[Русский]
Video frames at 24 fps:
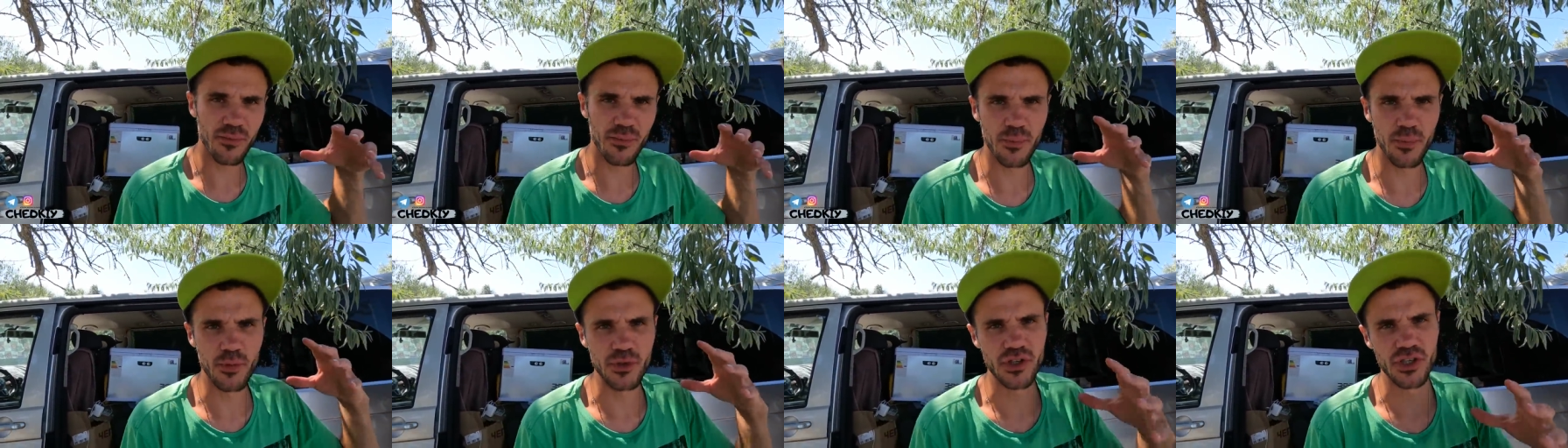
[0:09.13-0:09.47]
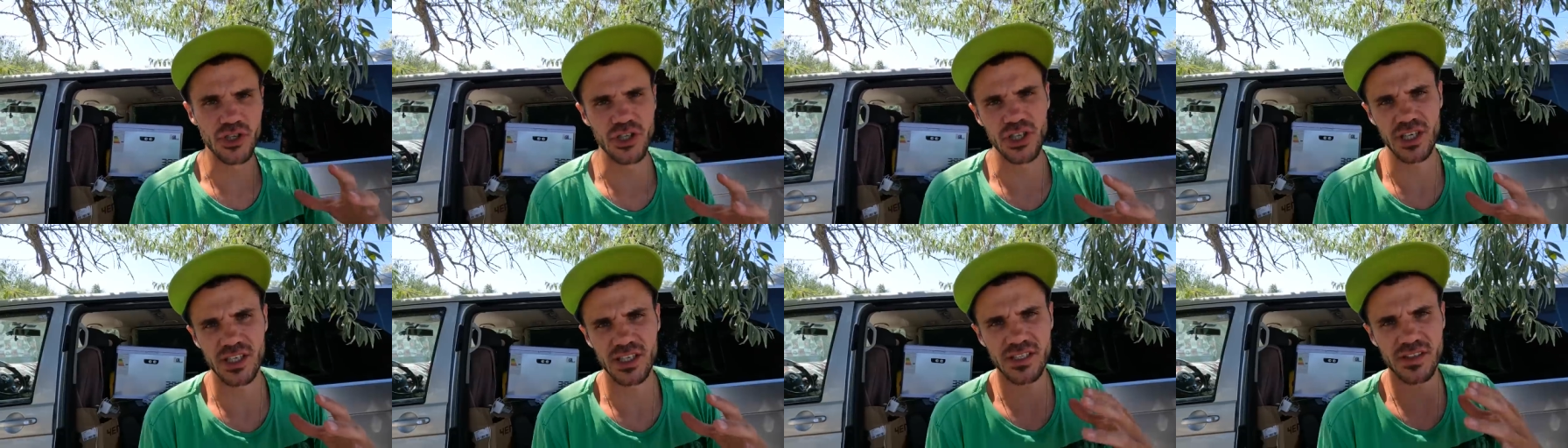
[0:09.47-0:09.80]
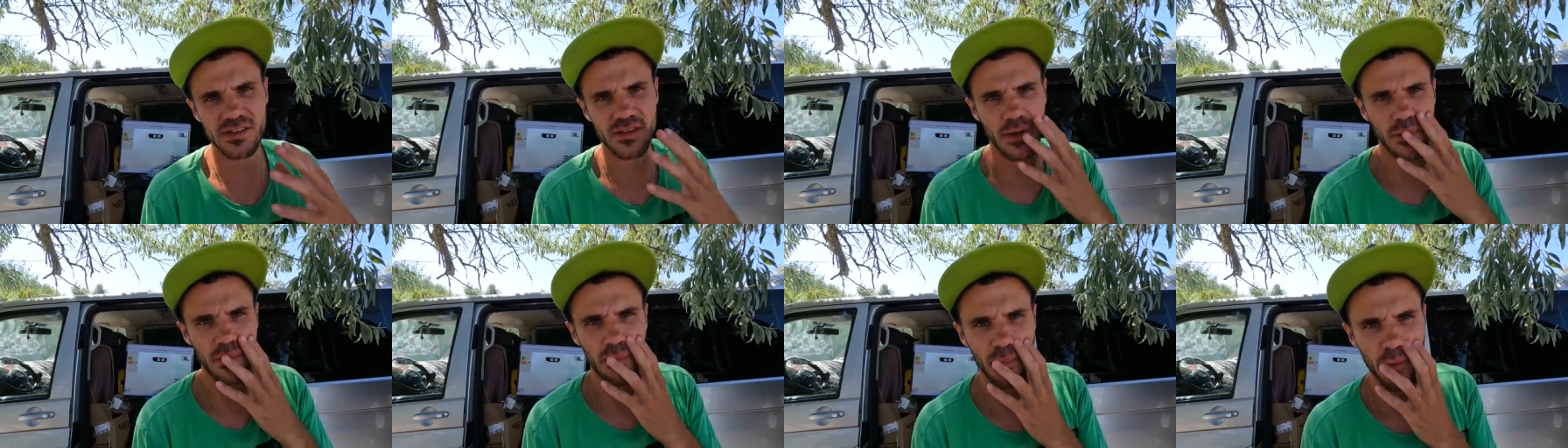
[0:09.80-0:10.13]
в
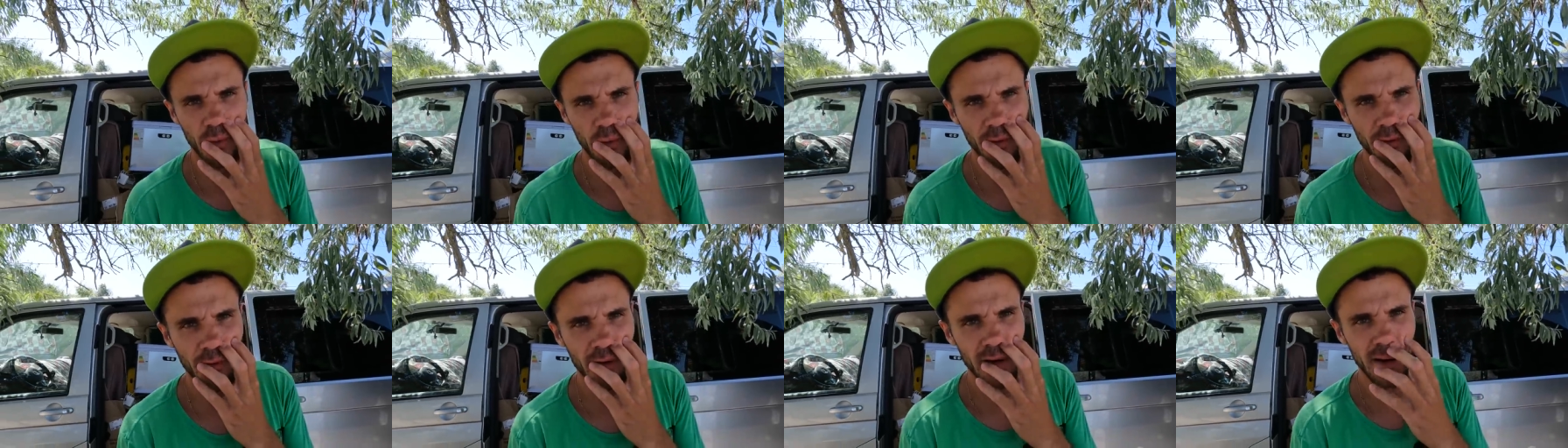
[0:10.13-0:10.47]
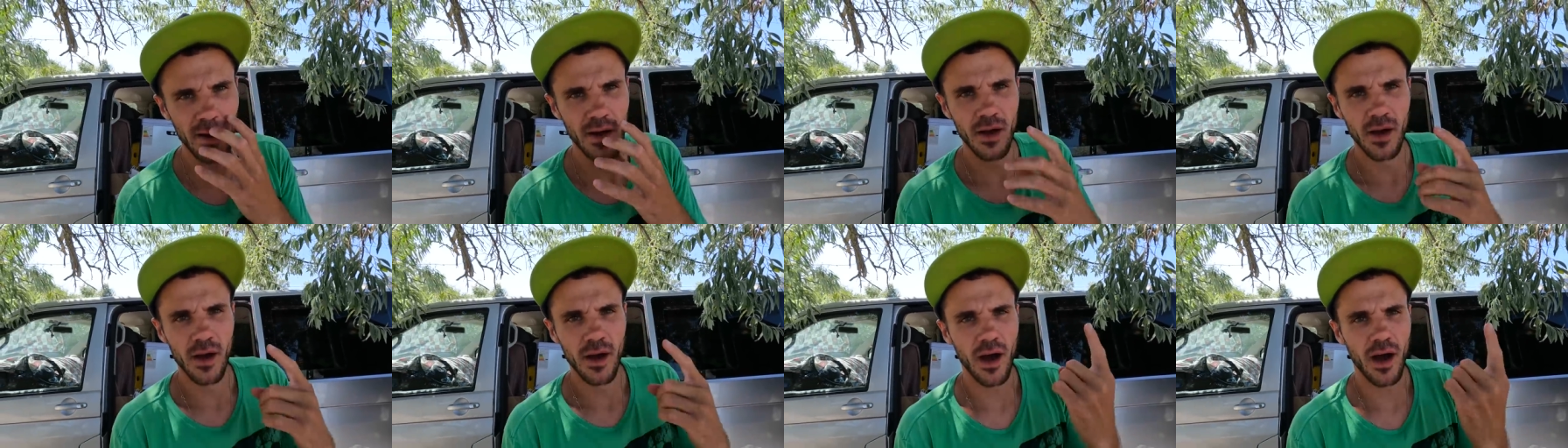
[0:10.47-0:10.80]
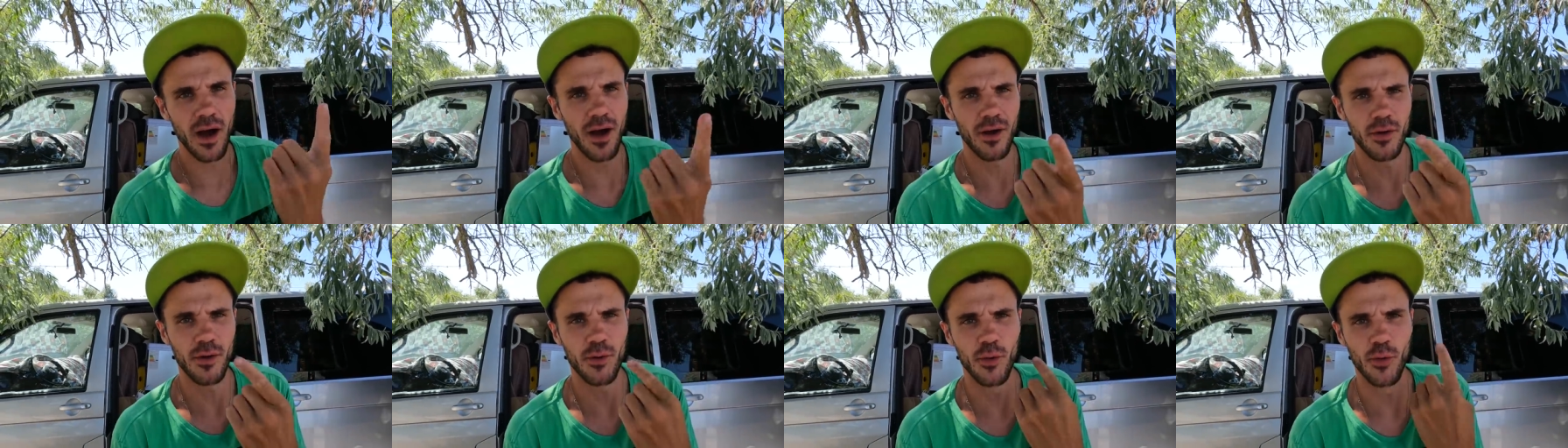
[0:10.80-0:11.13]
путешествие по
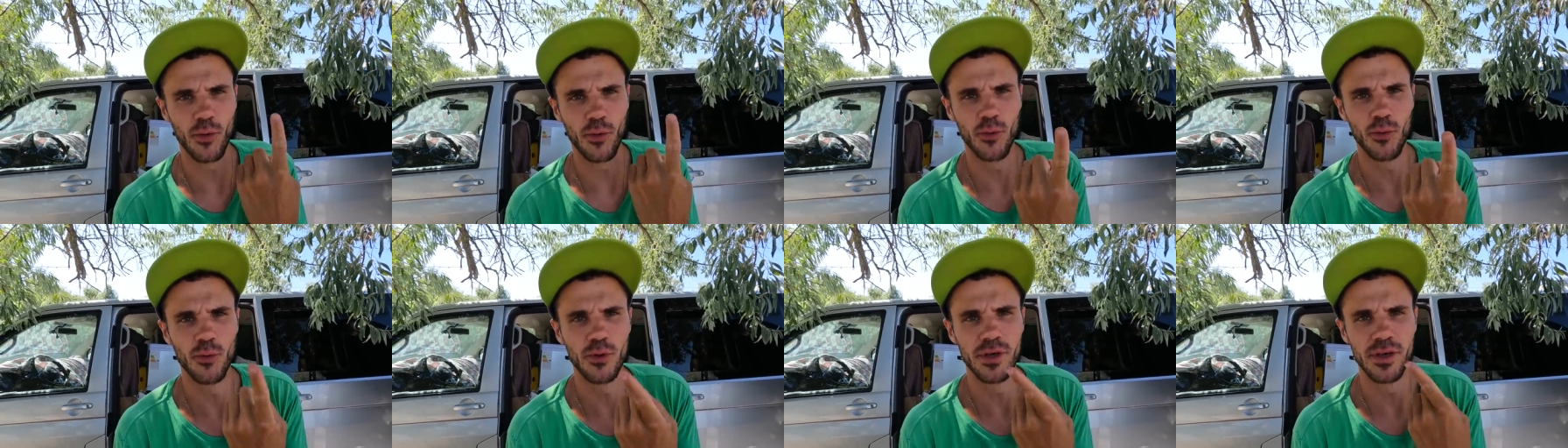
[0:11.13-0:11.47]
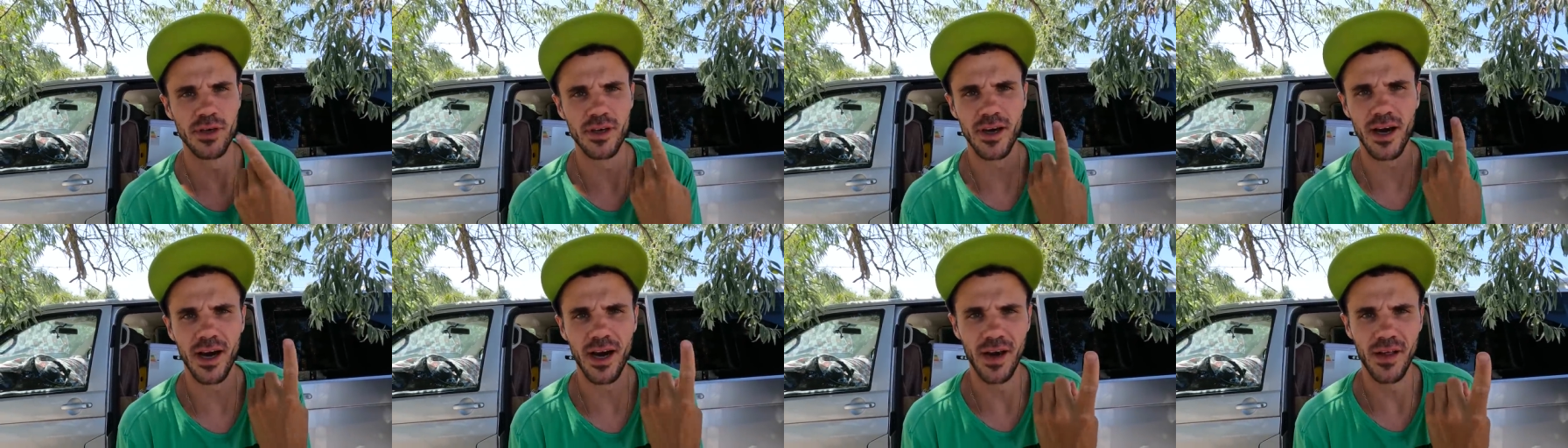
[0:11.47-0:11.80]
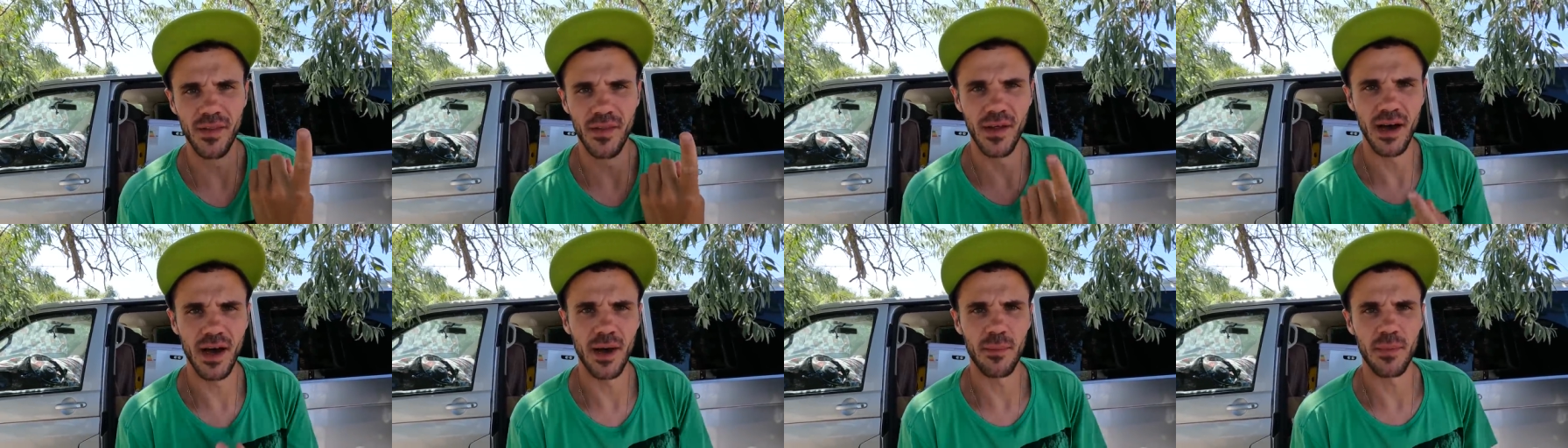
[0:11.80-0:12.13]
округе
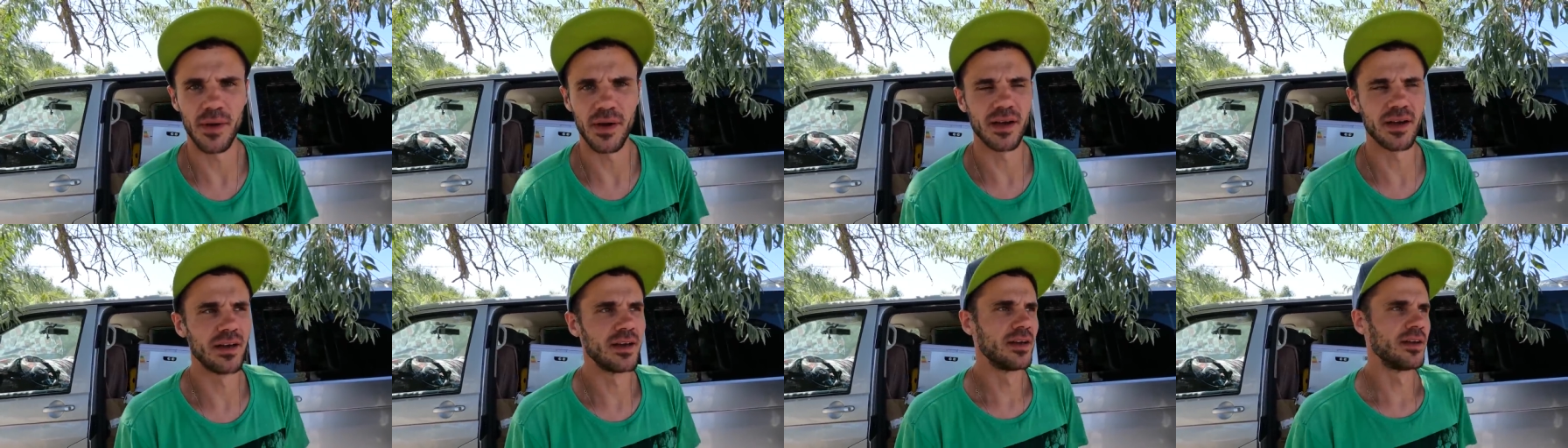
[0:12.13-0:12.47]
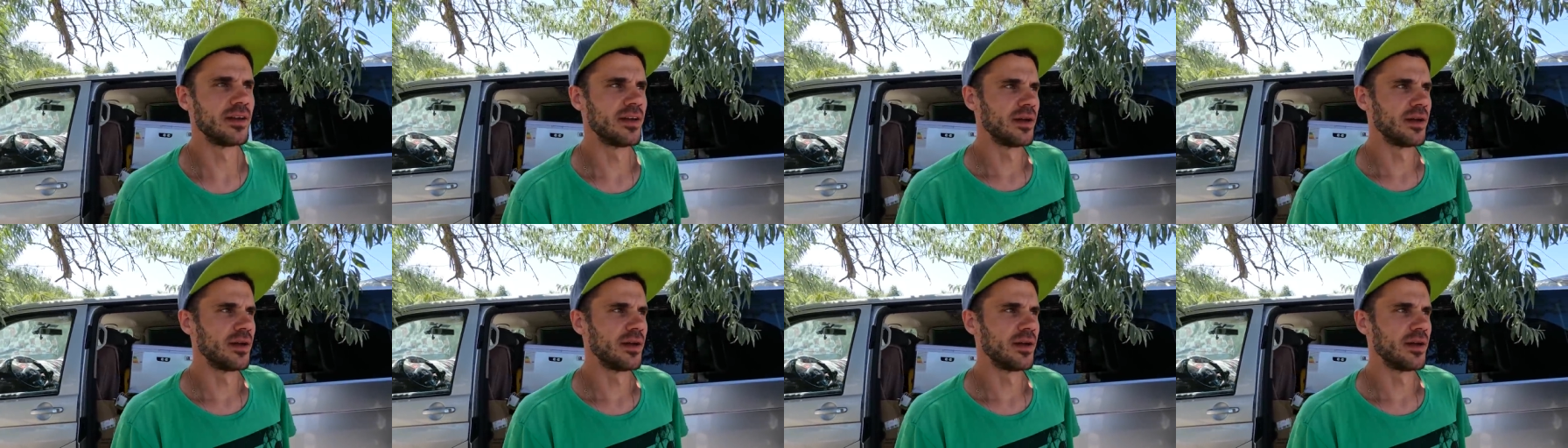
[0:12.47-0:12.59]
Анапы.